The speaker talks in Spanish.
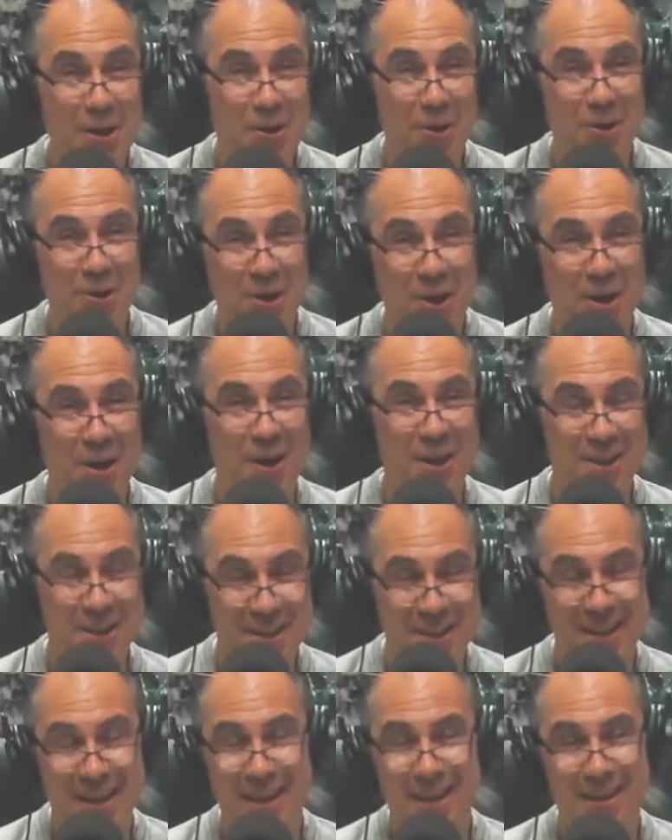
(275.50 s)
Godoy,
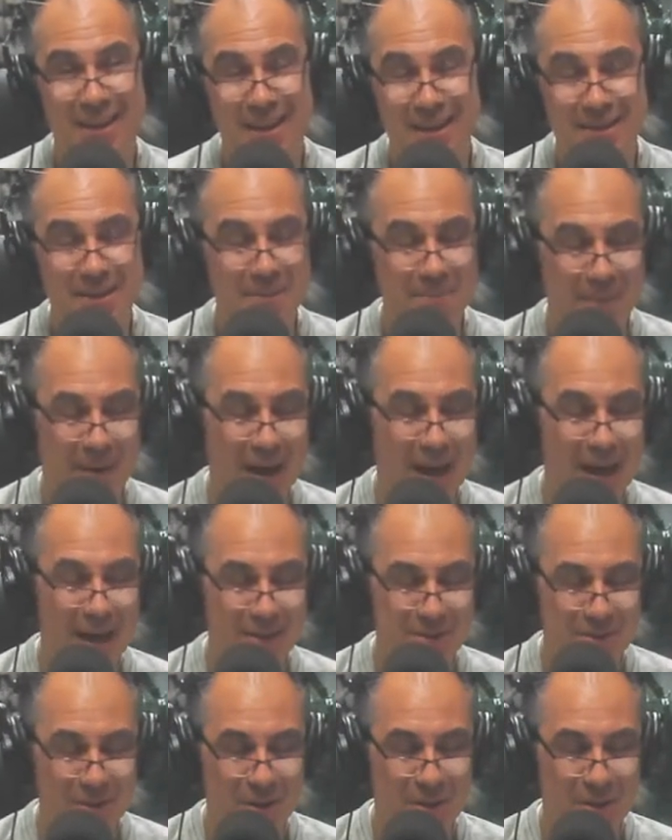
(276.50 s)
qué, tipazo.